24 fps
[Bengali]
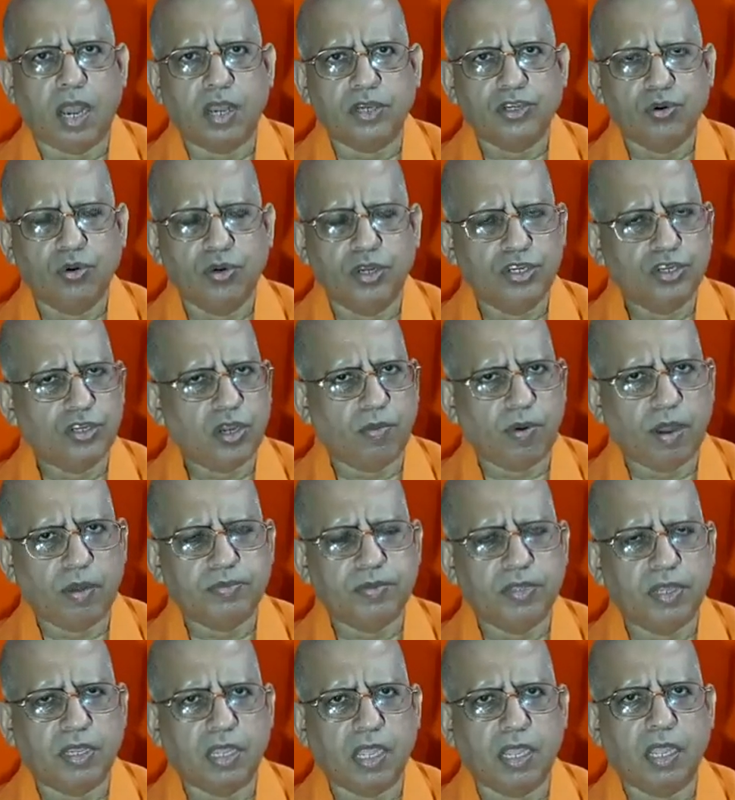আসুরি স্বভাব
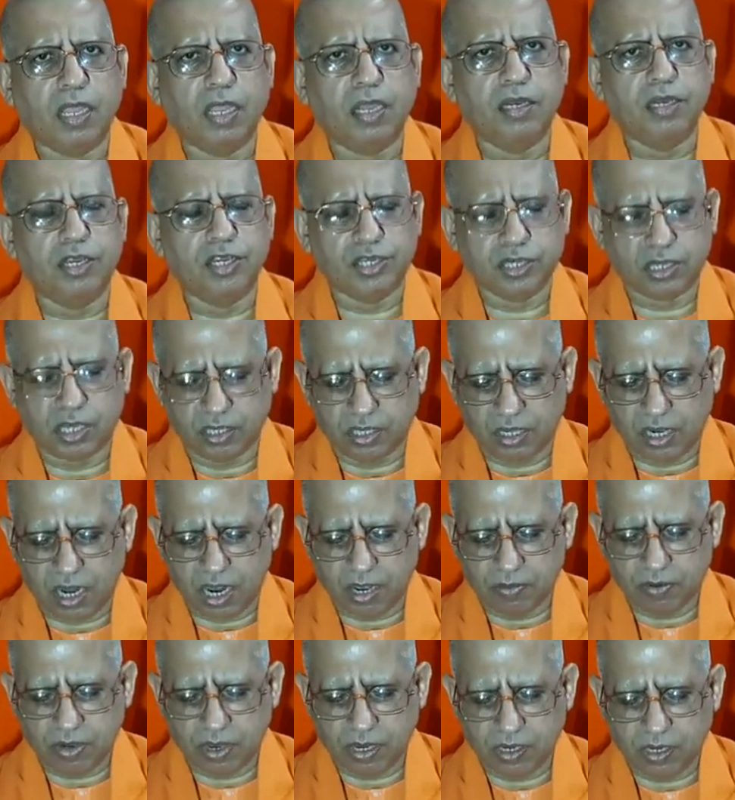থেকে নিষ্কৃতি
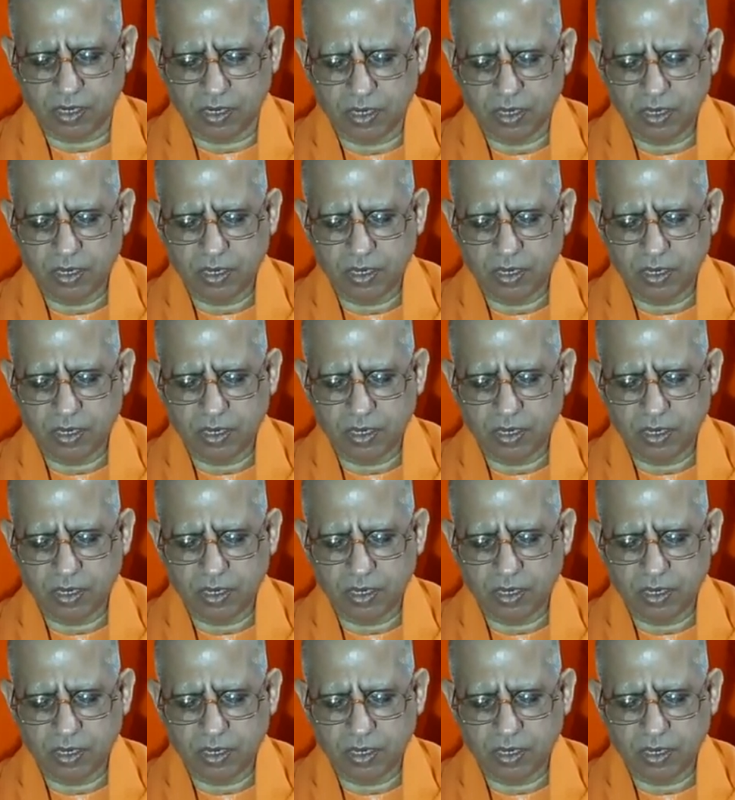লাভ হয়